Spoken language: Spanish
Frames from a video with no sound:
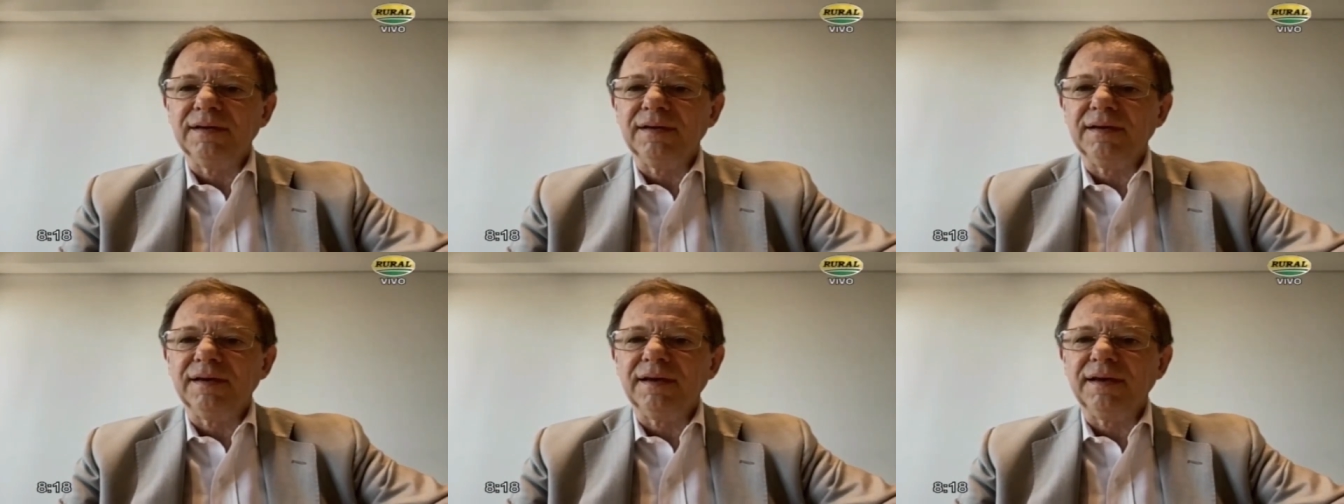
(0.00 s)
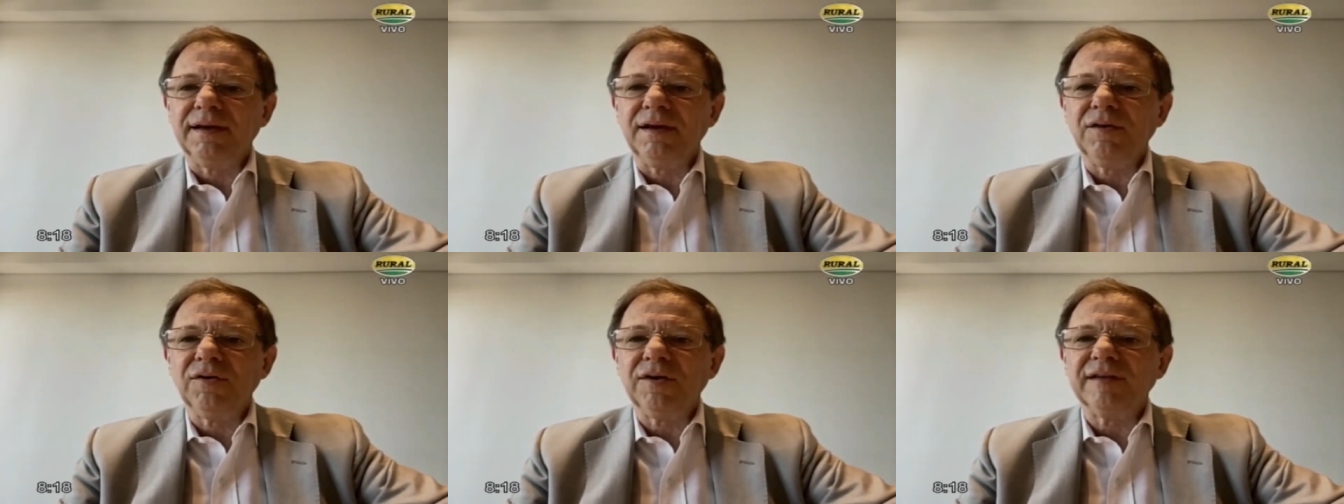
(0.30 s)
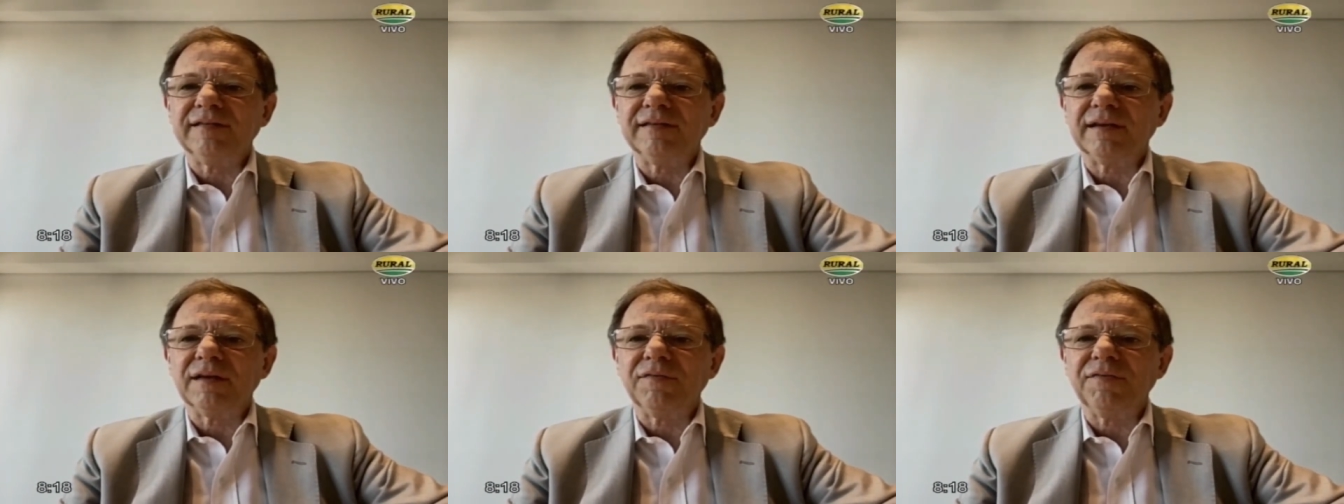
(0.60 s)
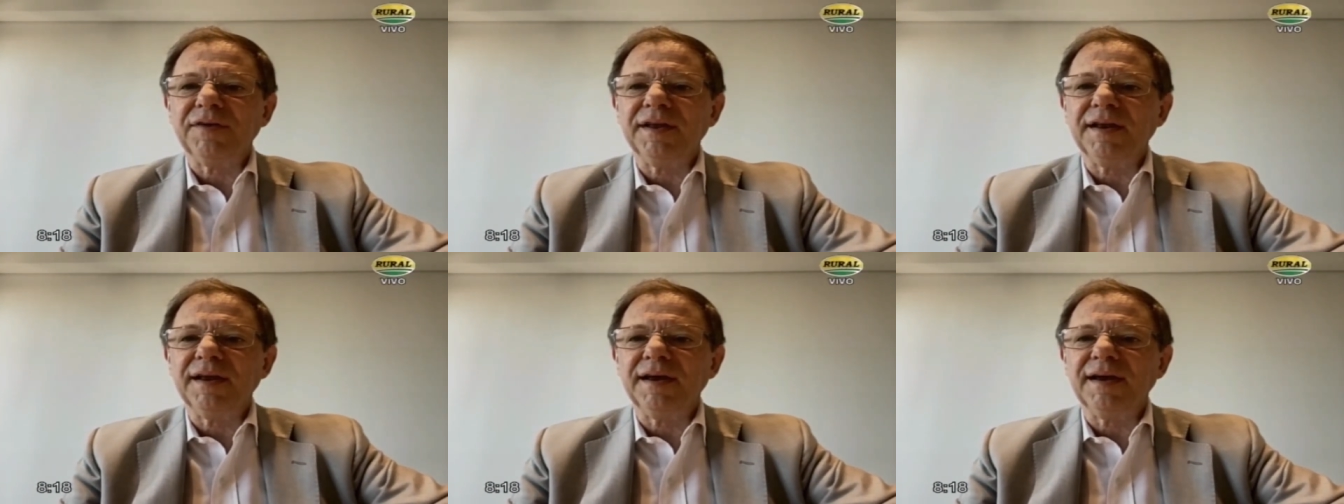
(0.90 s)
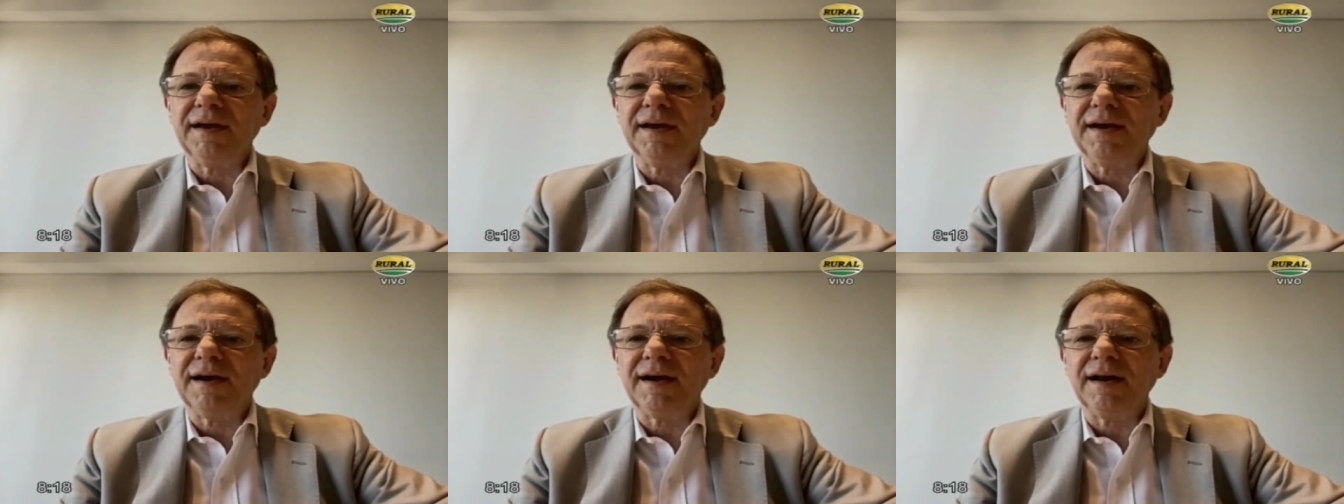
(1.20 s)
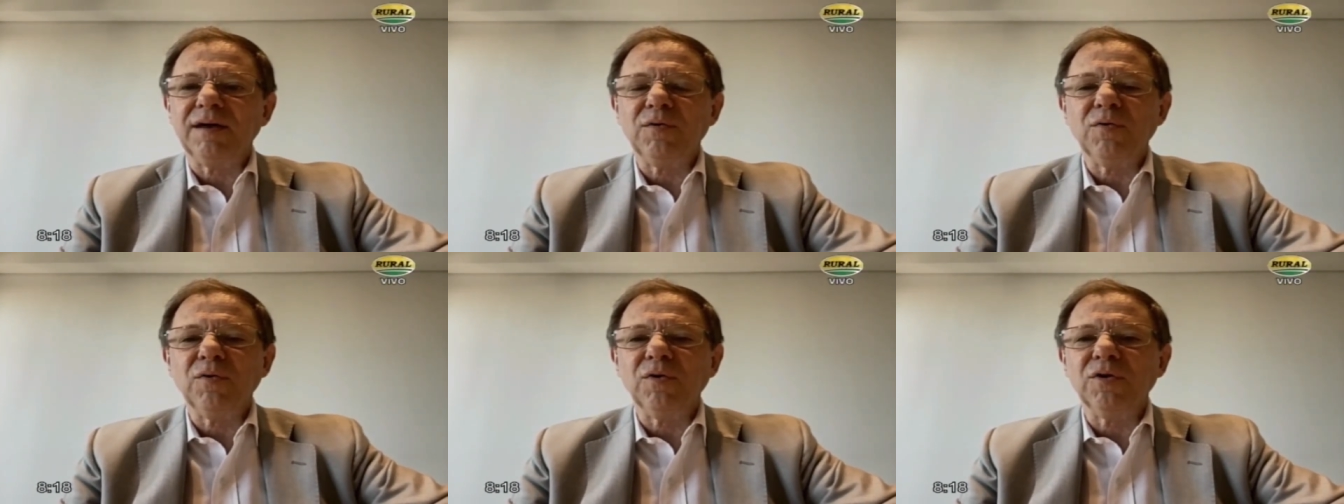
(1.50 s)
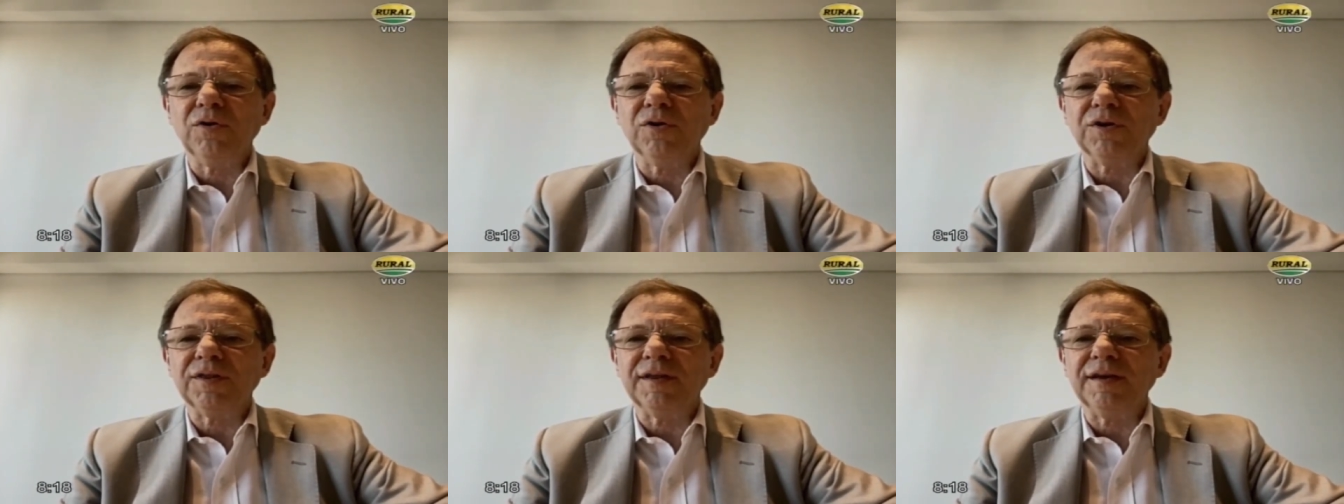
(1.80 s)
en lo que se refiere a algún
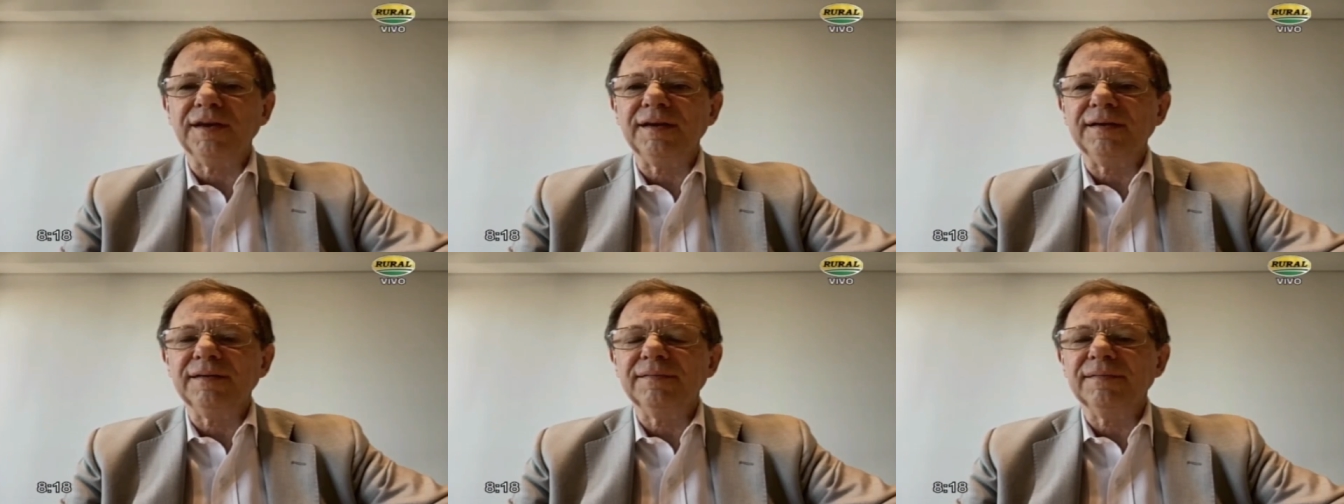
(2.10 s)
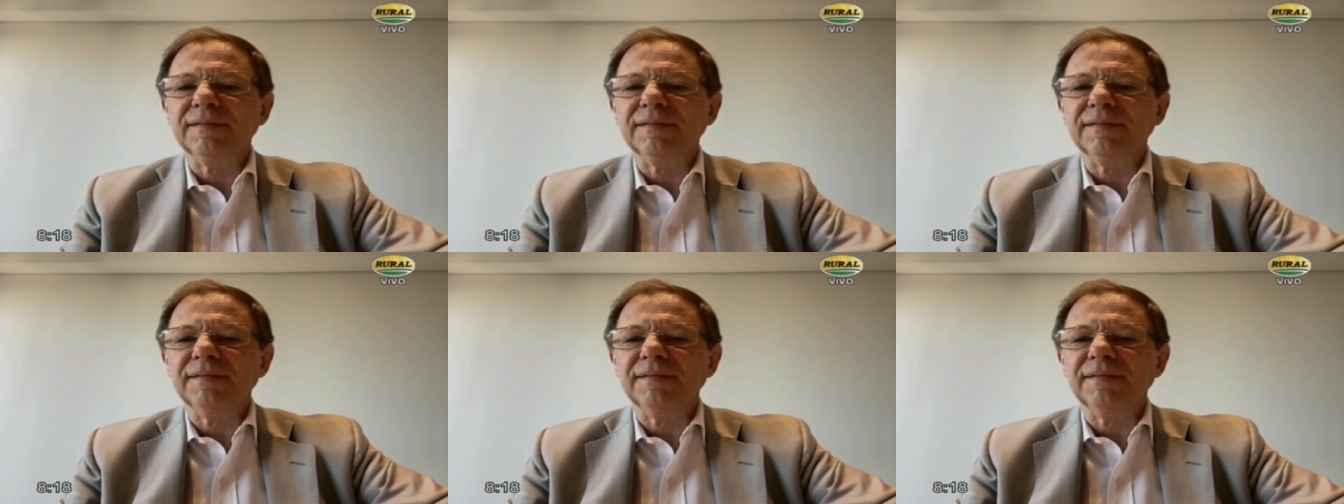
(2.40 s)
corte